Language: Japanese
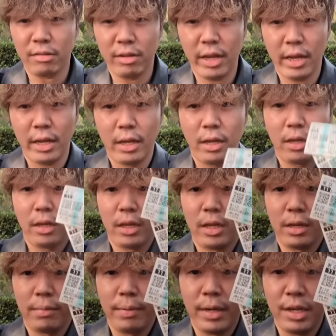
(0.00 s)
すね、
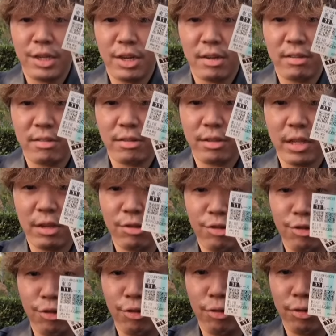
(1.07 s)
えー、ペイシャイス単
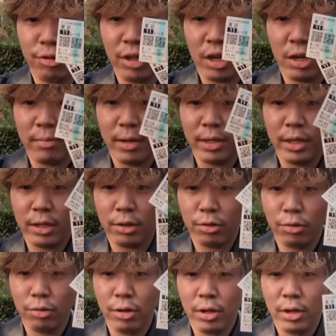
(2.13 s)
勝7万円
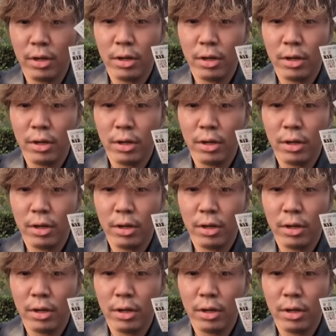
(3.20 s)
と